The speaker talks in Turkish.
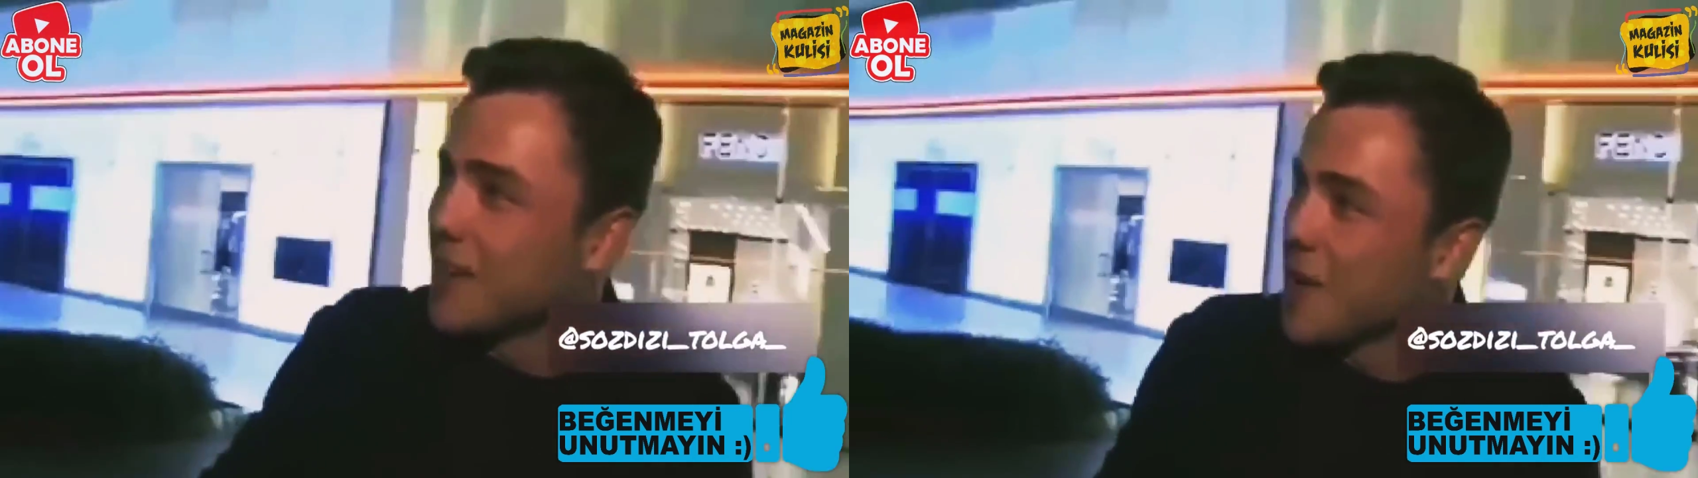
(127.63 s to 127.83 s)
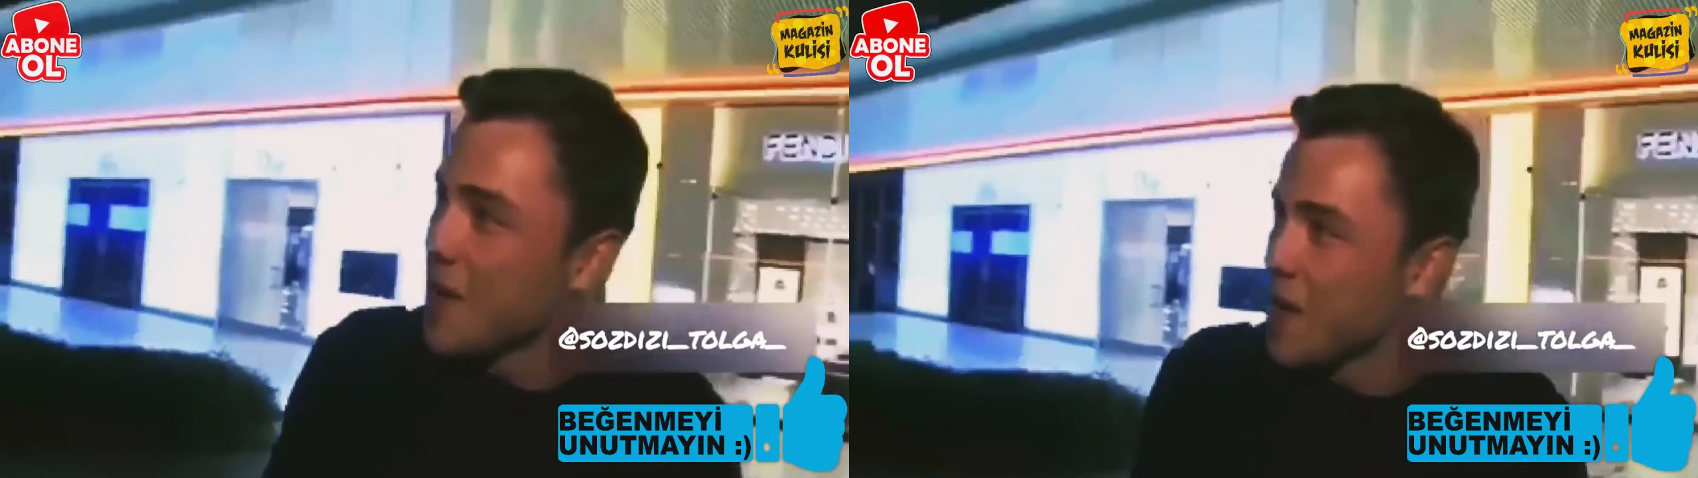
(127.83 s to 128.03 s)

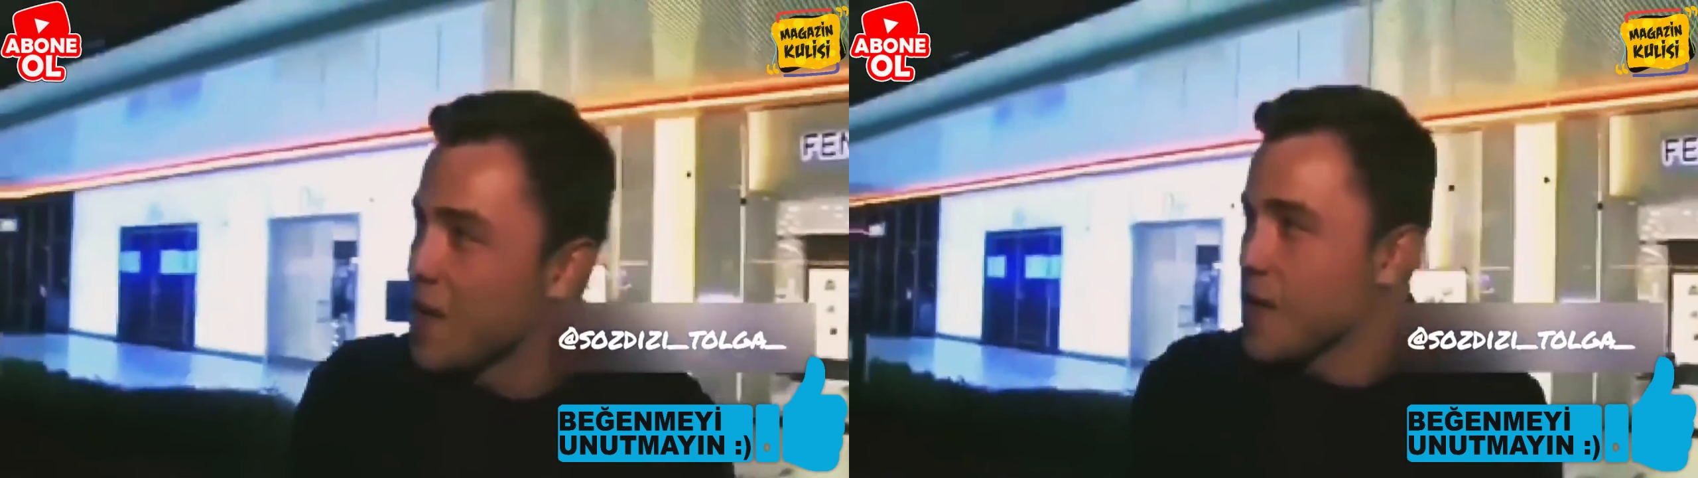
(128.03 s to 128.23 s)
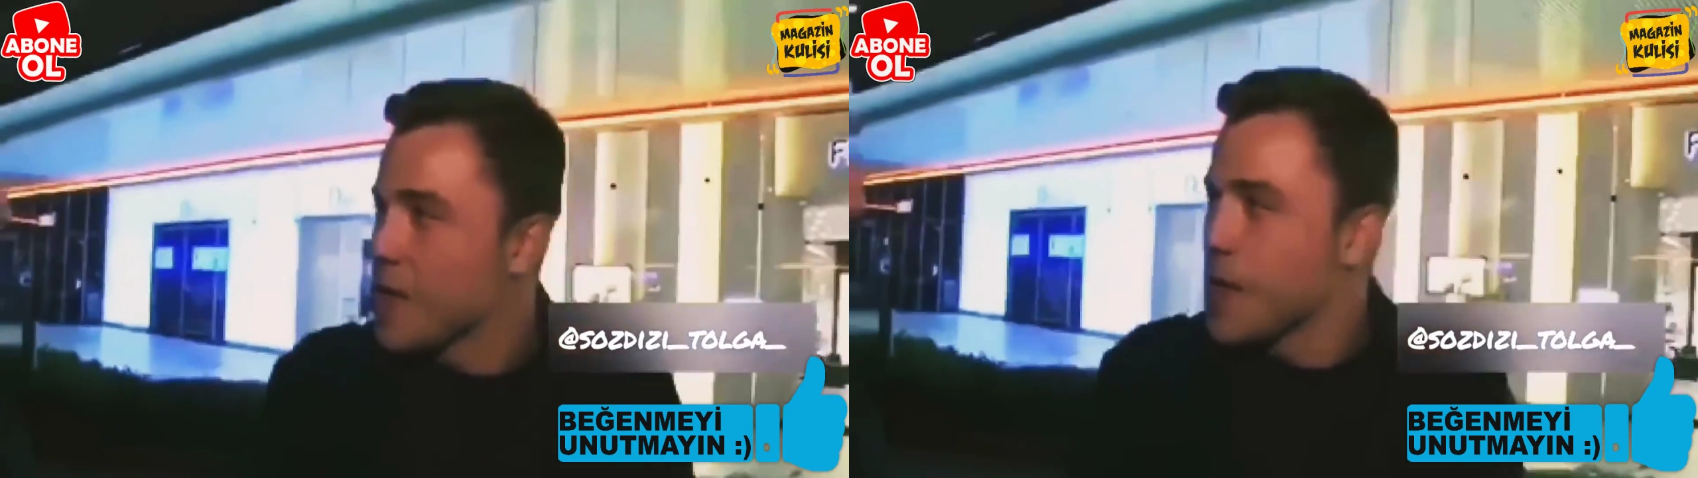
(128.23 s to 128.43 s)

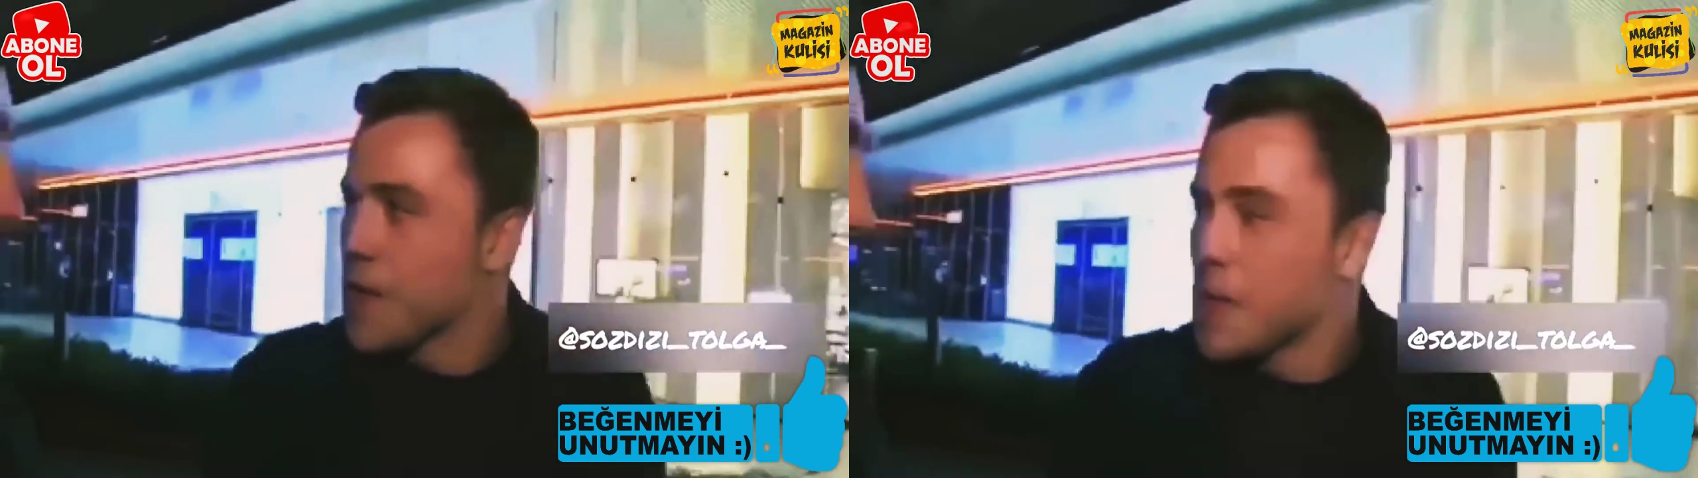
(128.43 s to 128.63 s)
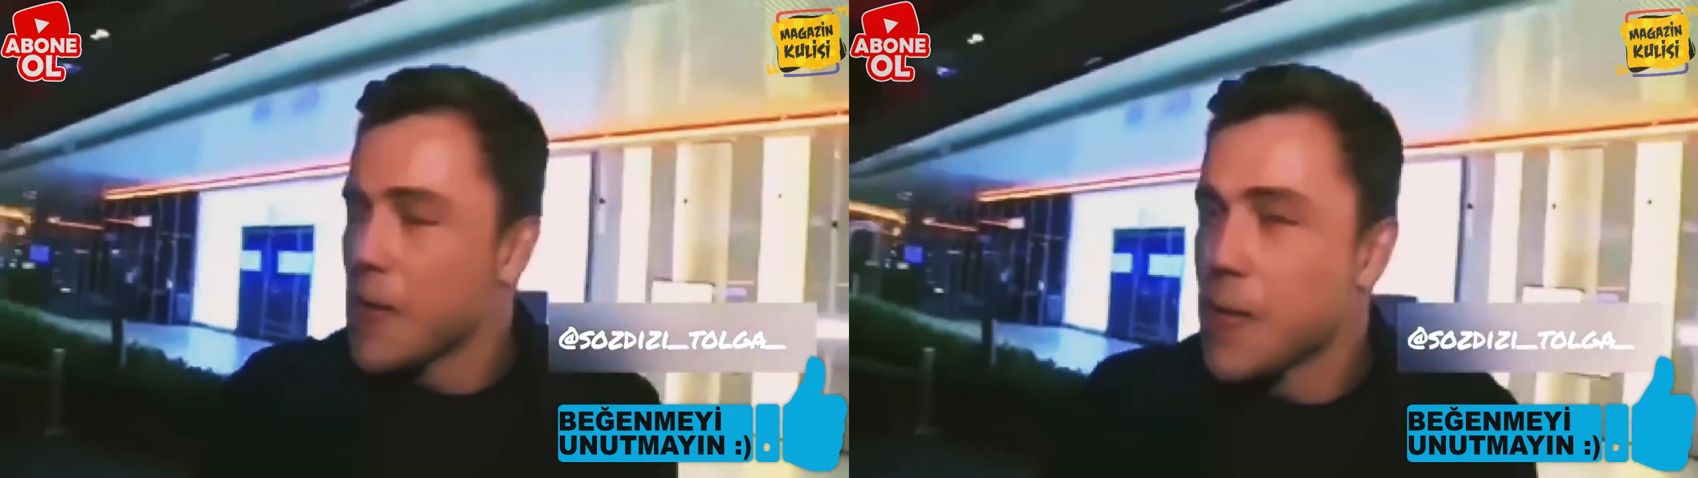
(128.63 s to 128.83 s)

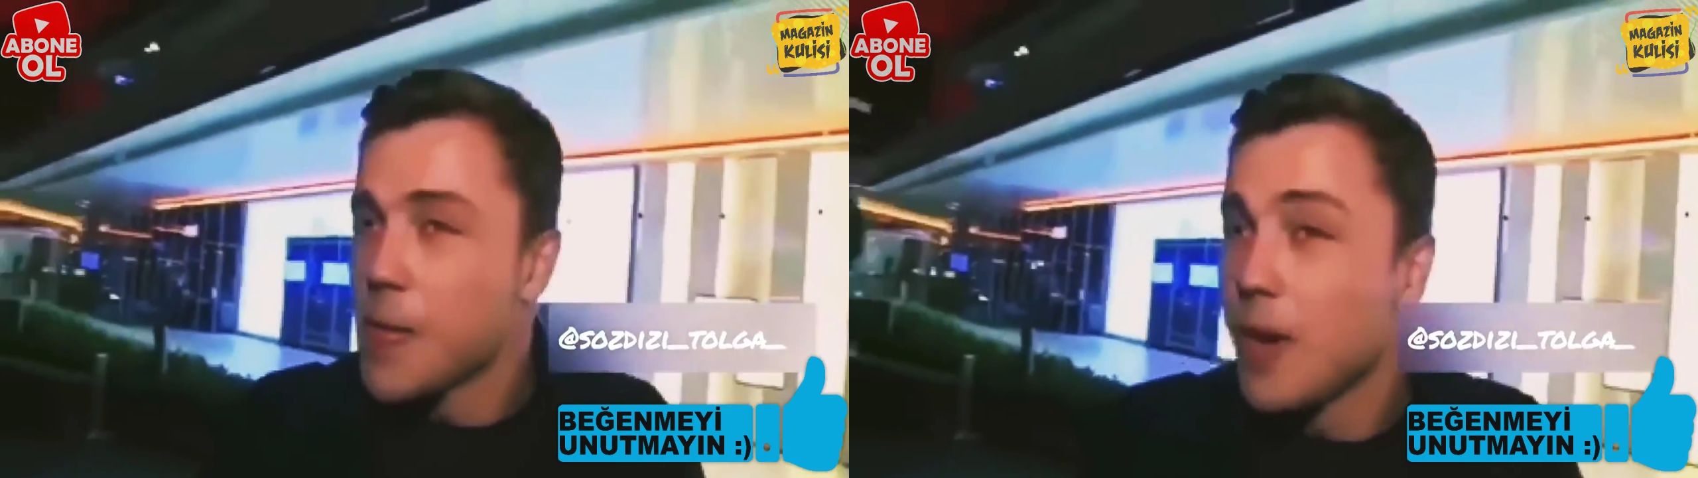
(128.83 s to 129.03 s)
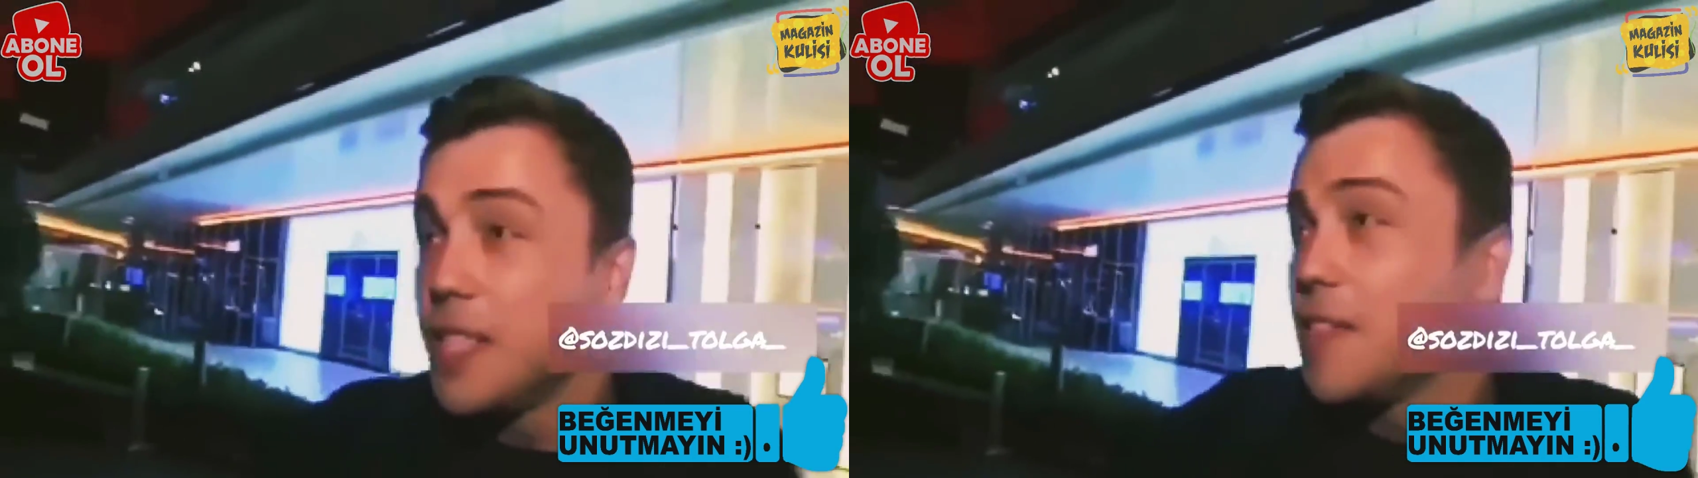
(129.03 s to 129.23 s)

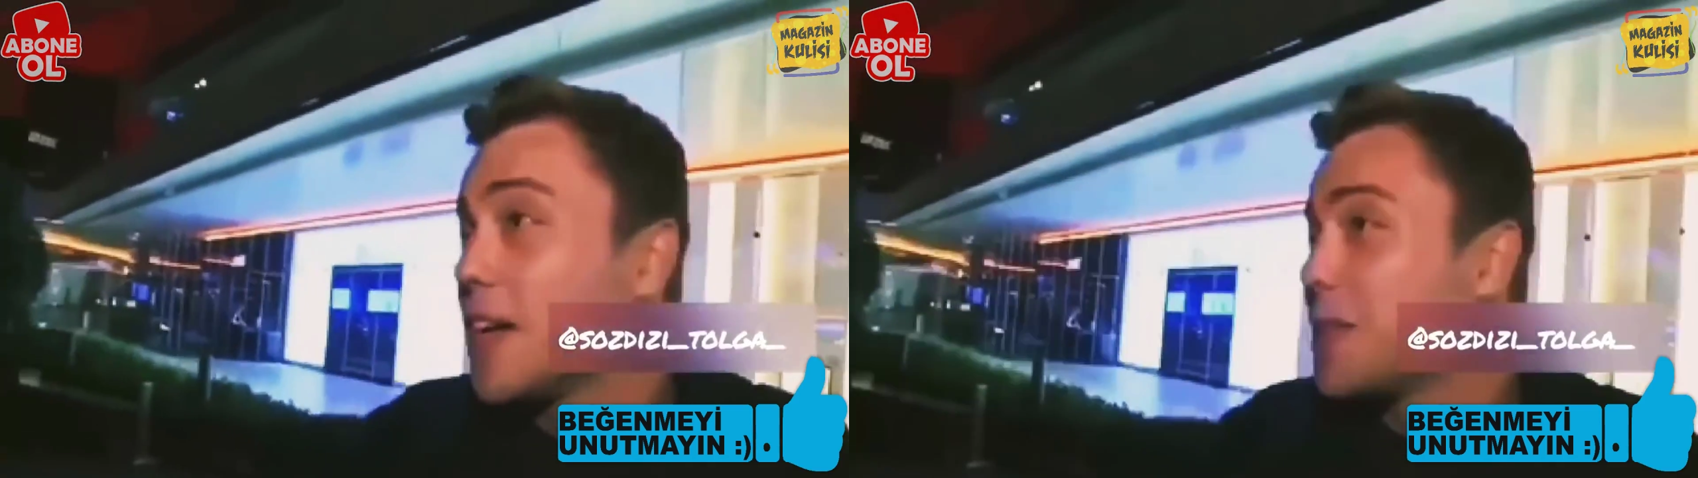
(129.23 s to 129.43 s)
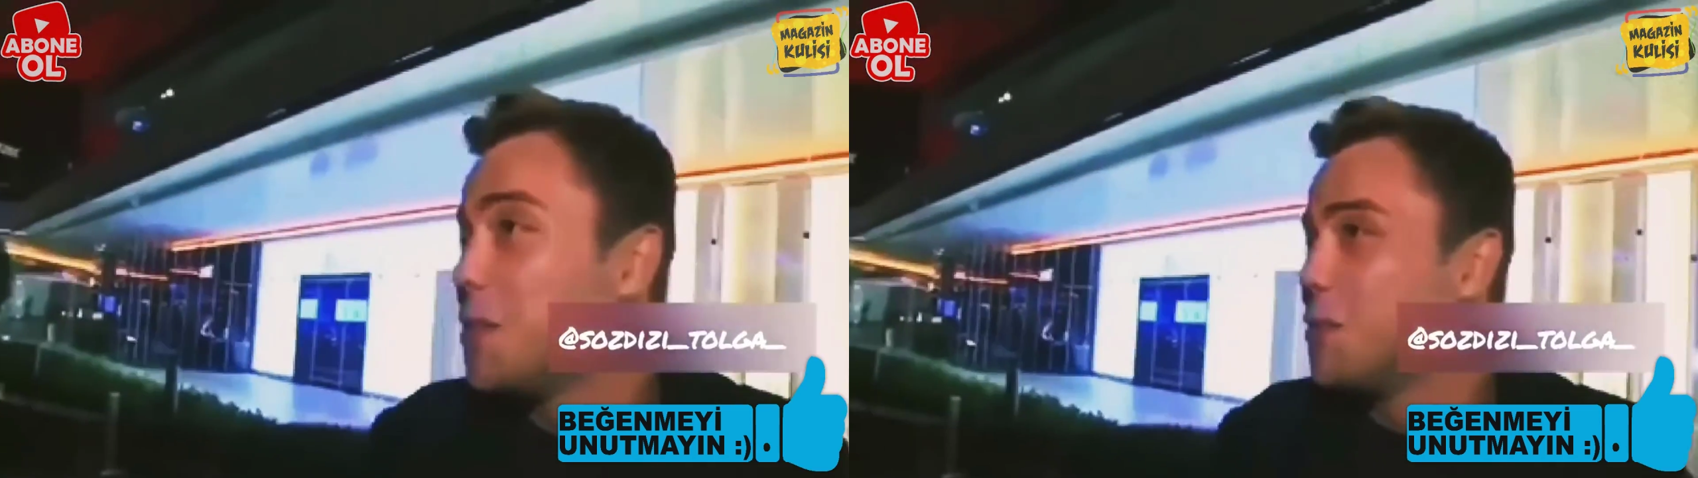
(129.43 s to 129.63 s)
Şey?